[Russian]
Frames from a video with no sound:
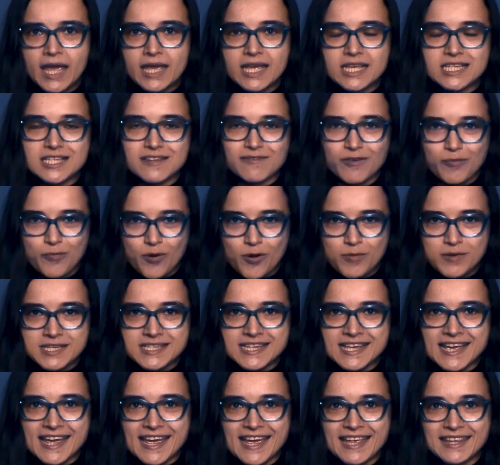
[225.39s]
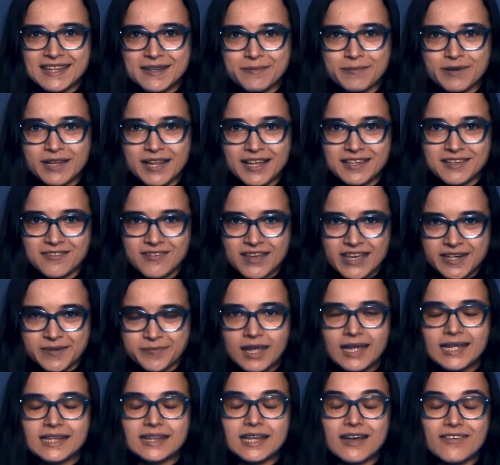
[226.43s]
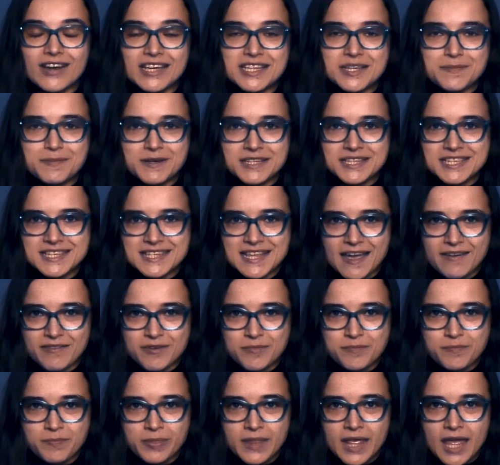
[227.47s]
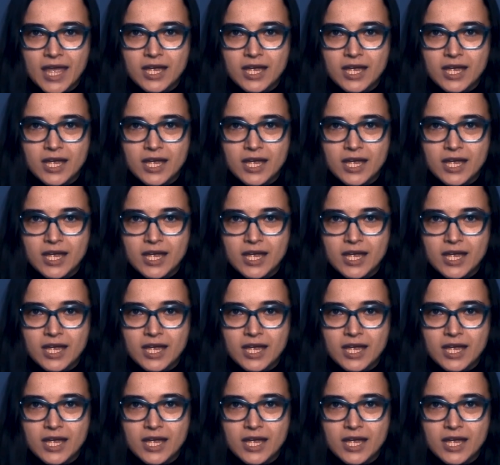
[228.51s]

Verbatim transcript: Если вы помните, это была дверь. Давайте представим,